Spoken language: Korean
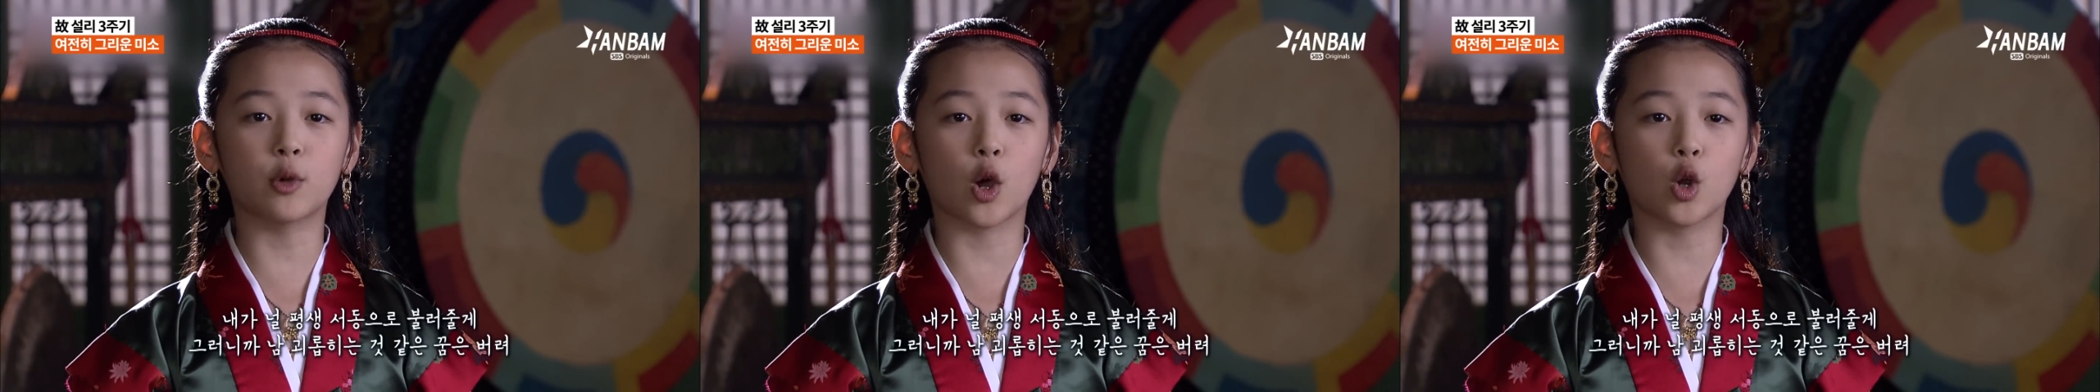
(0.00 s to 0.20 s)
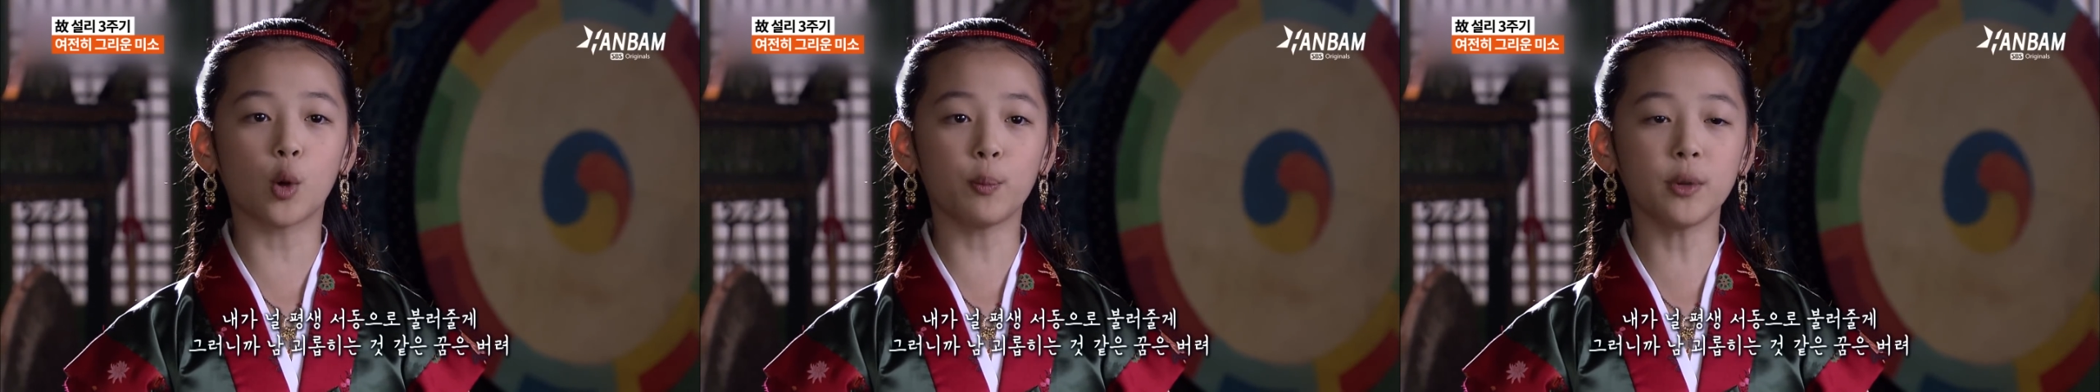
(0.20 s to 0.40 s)

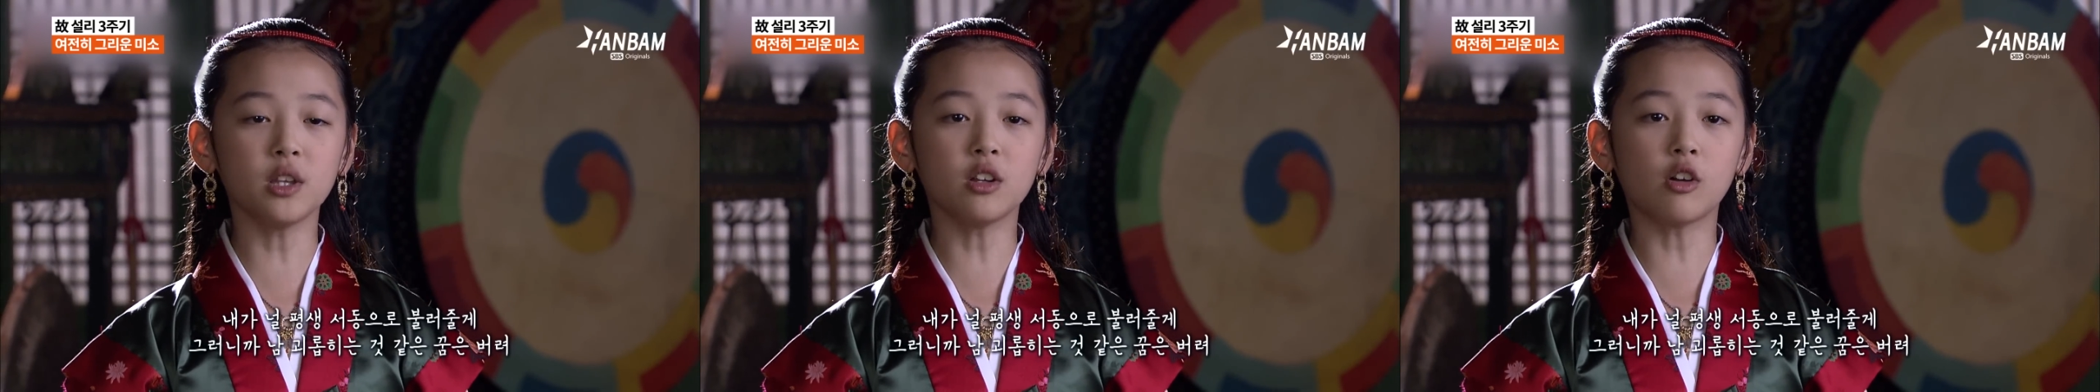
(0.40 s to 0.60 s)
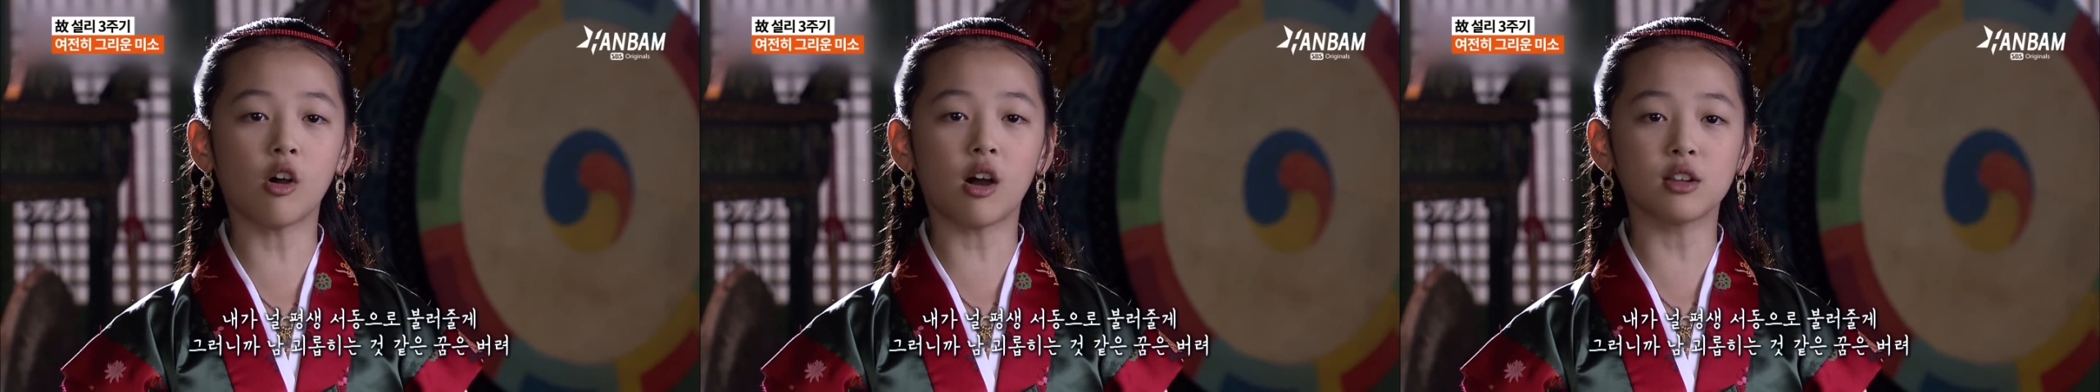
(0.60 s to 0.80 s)

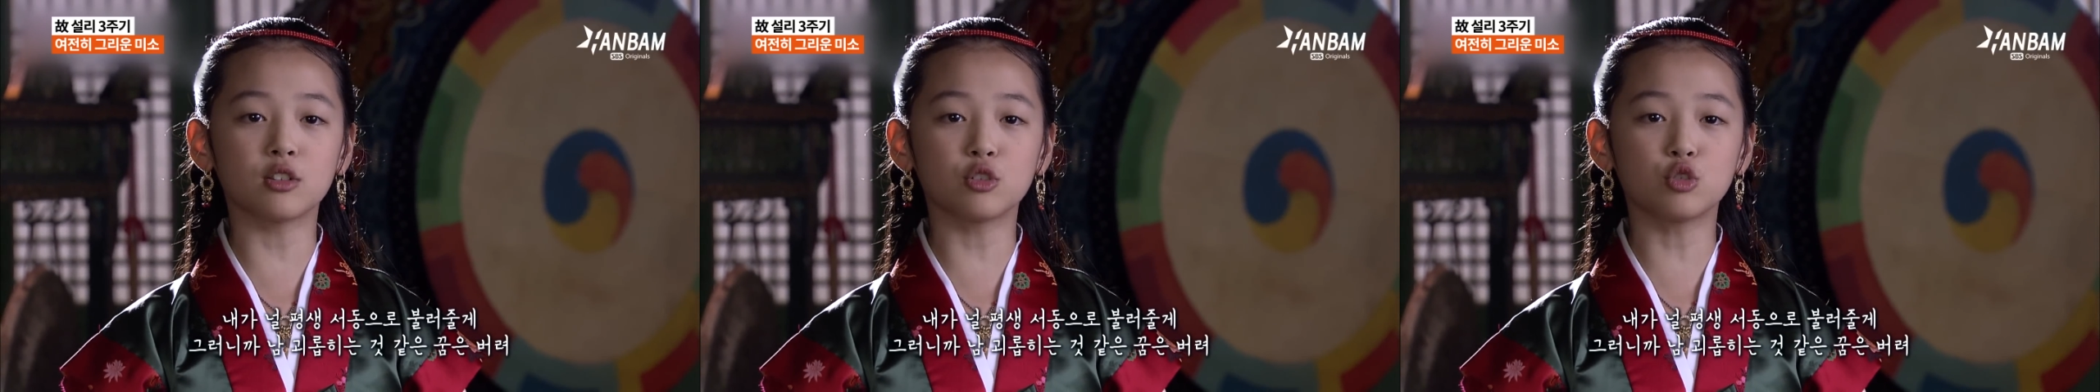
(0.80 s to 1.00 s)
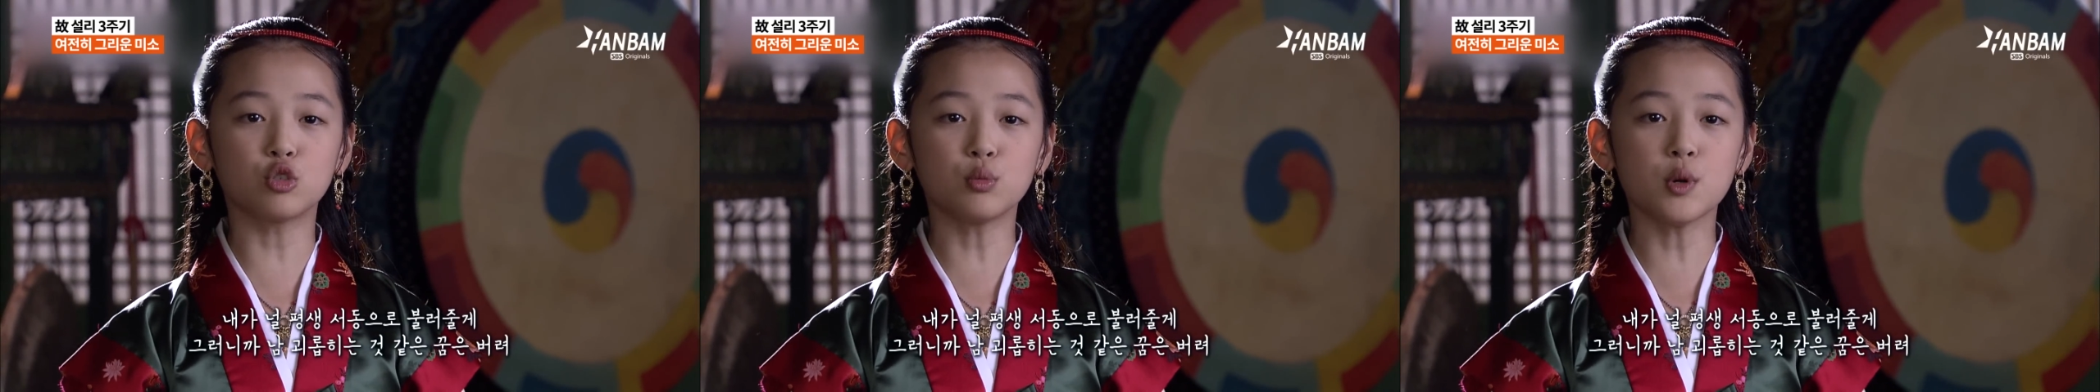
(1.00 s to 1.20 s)
괴롭히는 것
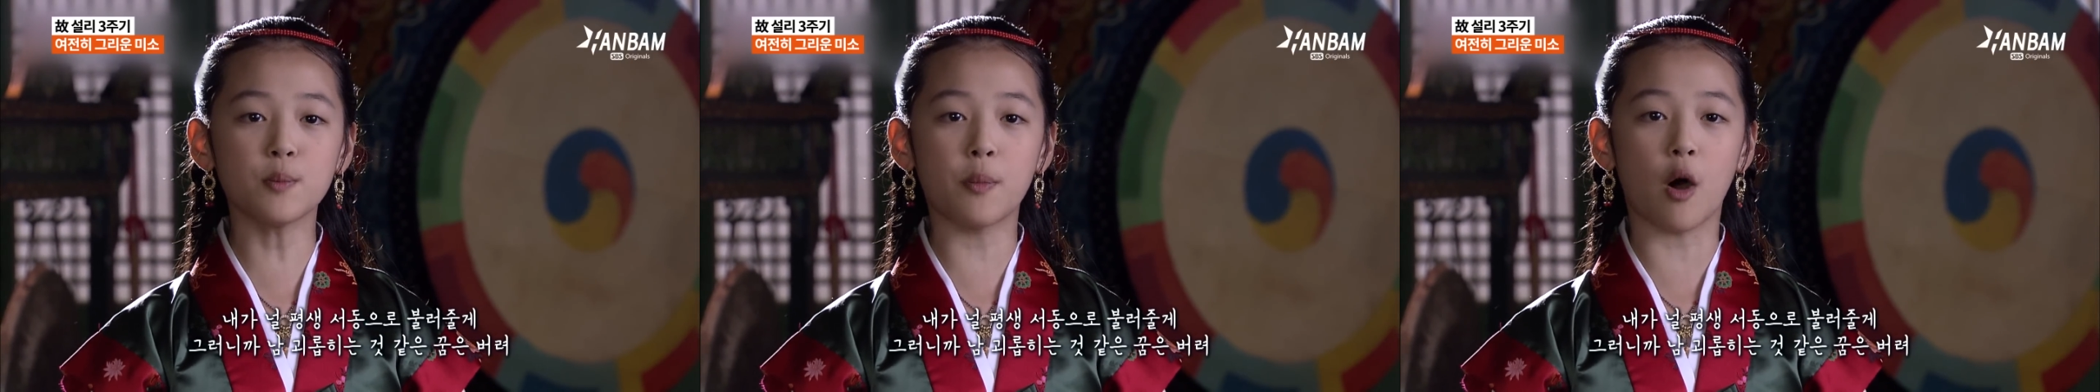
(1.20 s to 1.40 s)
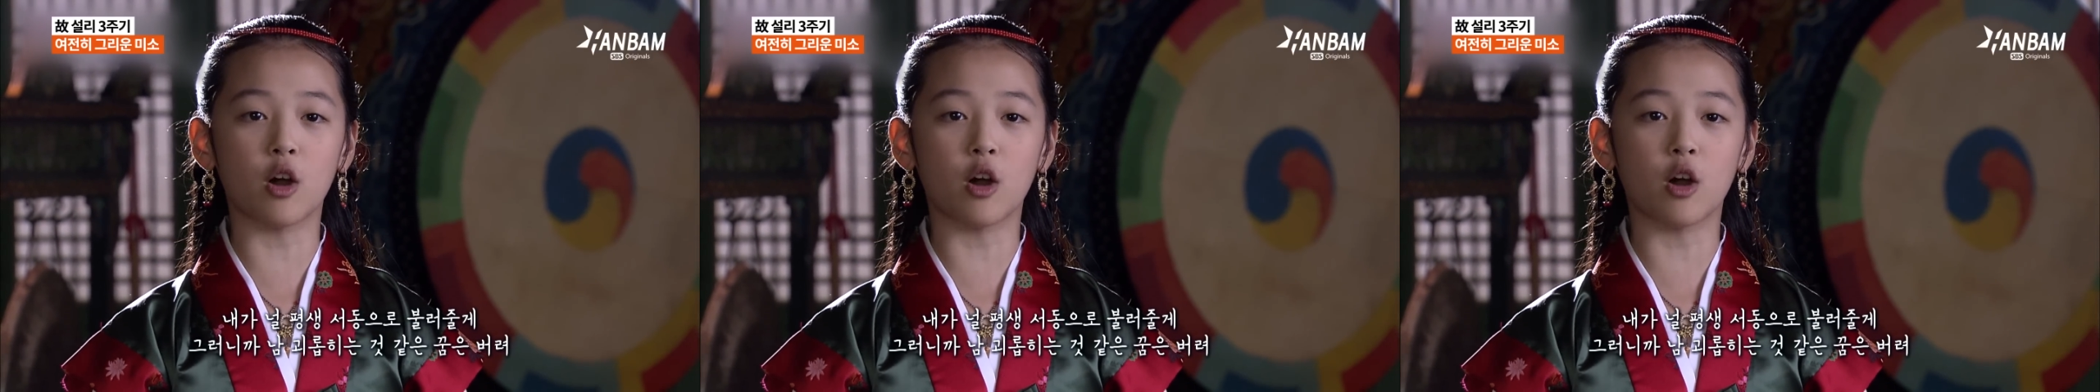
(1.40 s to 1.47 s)
같은 꿈은